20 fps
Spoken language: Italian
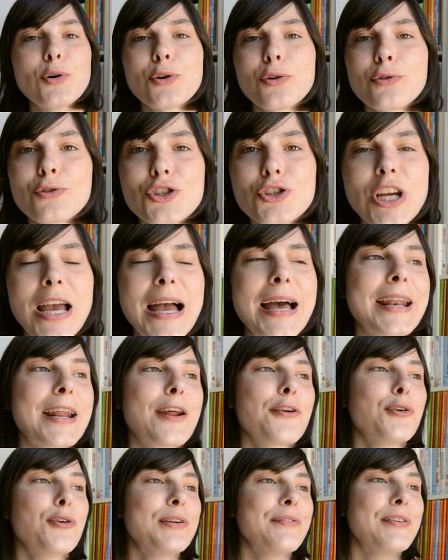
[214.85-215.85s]
non
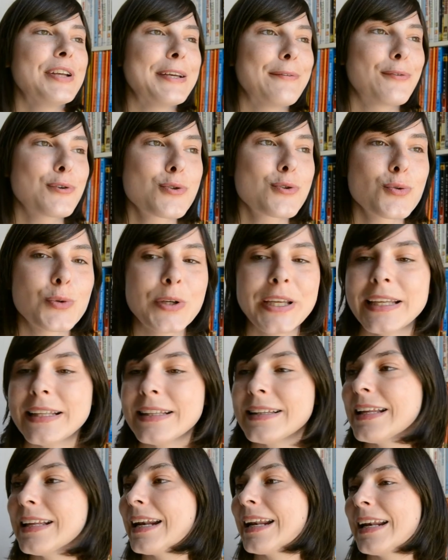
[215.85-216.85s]
c'erano, li vedevo su
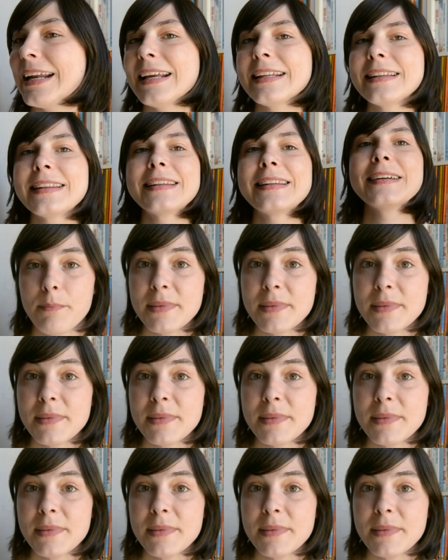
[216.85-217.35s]
internet,